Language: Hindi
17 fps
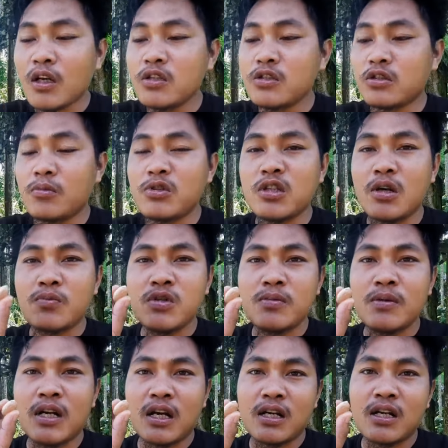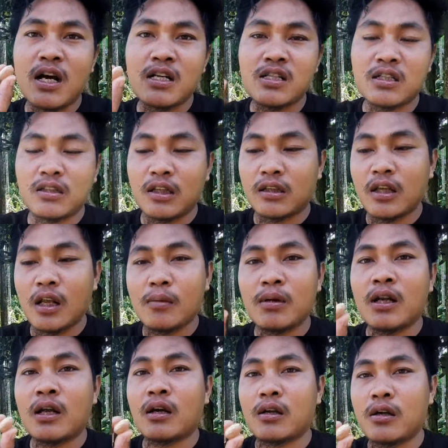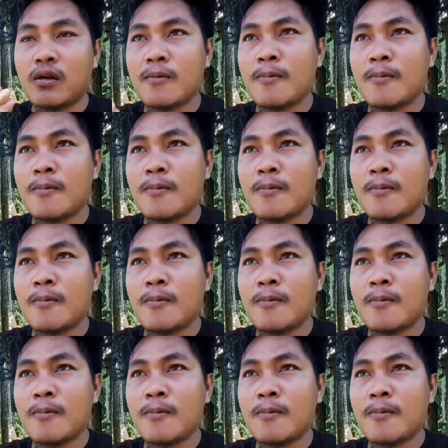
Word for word: इसको भी सब्जी बना के खा सकते हैं दाल बना के